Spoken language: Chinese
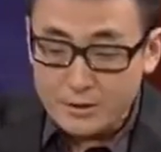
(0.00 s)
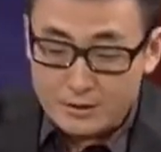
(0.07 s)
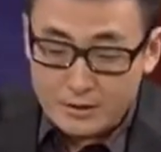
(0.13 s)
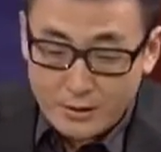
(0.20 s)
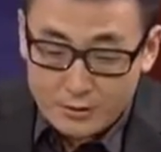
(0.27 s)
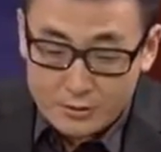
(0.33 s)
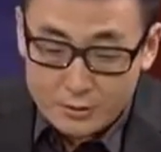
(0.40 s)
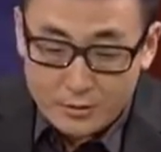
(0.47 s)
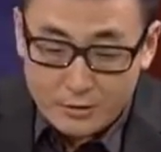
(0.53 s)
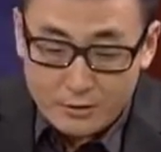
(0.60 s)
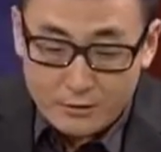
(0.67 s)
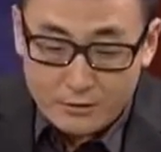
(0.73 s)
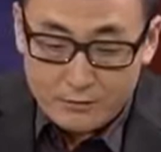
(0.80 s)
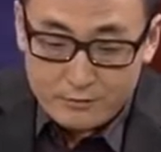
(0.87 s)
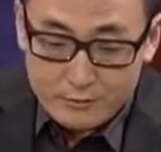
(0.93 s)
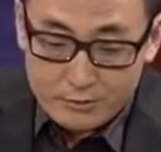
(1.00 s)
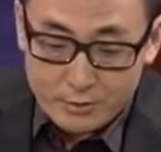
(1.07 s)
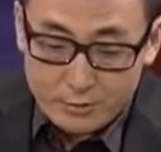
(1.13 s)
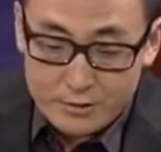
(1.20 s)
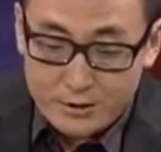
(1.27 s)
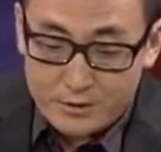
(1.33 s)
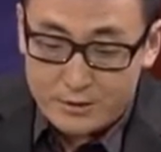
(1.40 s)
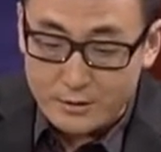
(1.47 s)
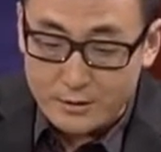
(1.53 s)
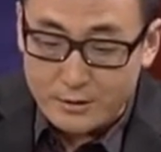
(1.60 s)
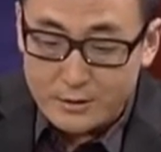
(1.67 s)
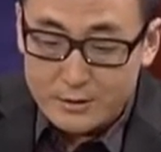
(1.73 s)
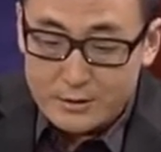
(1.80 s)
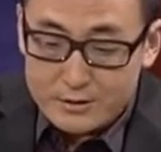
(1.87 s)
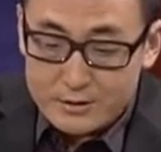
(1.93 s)
他说：“窦先生，
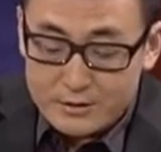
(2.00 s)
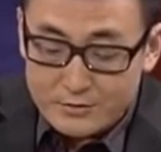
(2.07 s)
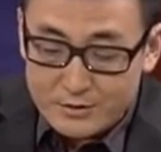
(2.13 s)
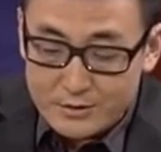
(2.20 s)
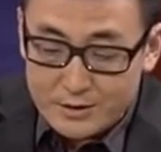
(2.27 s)
希望